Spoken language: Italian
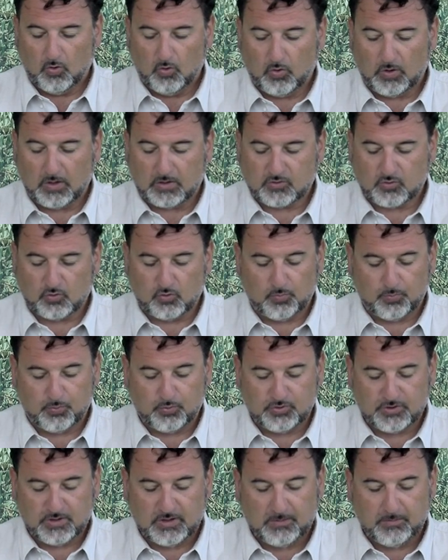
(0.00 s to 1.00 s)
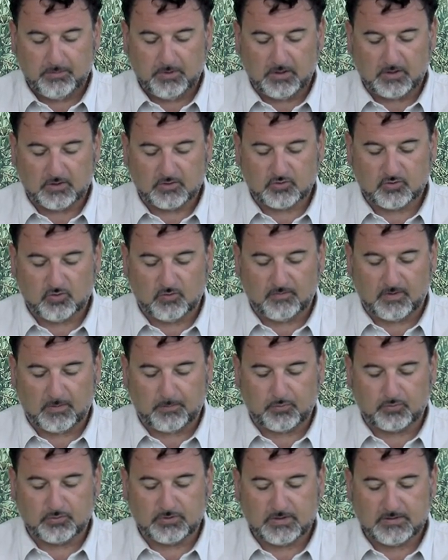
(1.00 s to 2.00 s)
Ora sono possibili
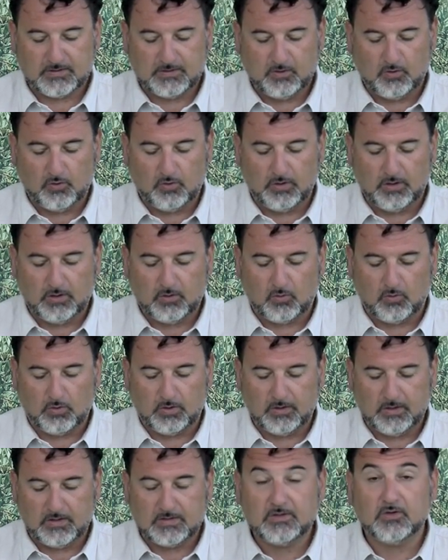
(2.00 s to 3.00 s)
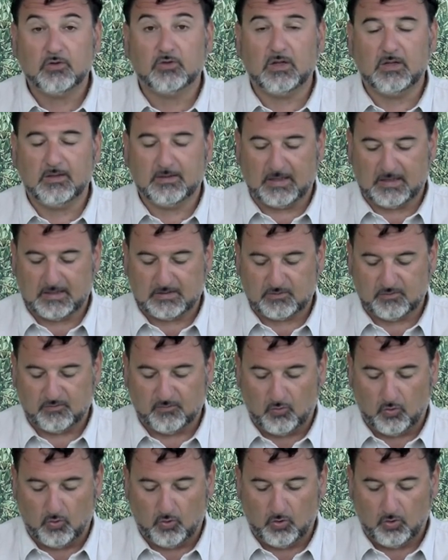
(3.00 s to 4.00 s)
sovrapposizioni con l'inizio del terzo
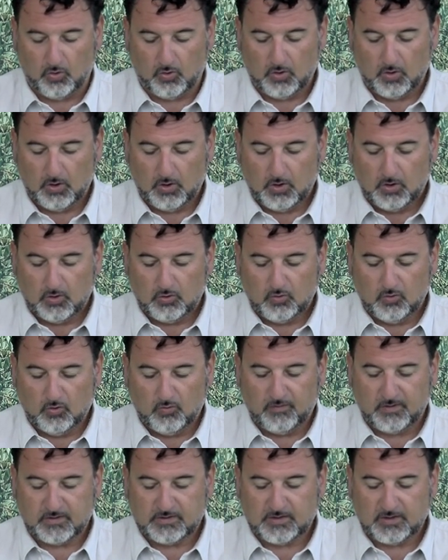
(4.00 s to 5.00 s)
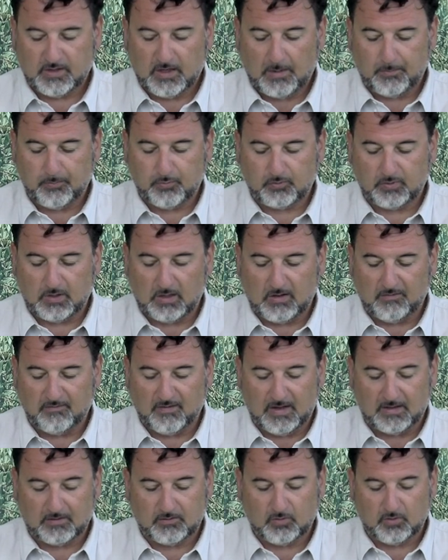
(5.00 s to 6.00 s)
volo, dove si reputa
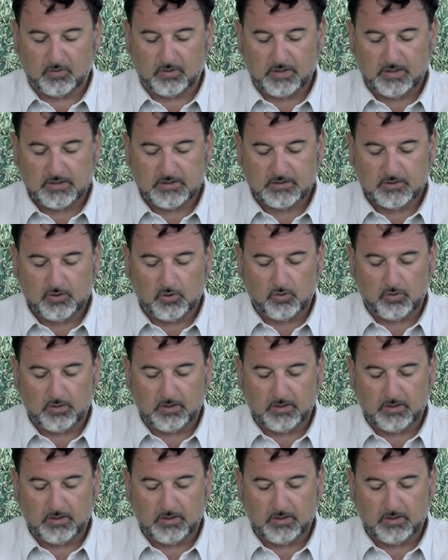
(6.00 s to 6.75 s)
elevato il rischio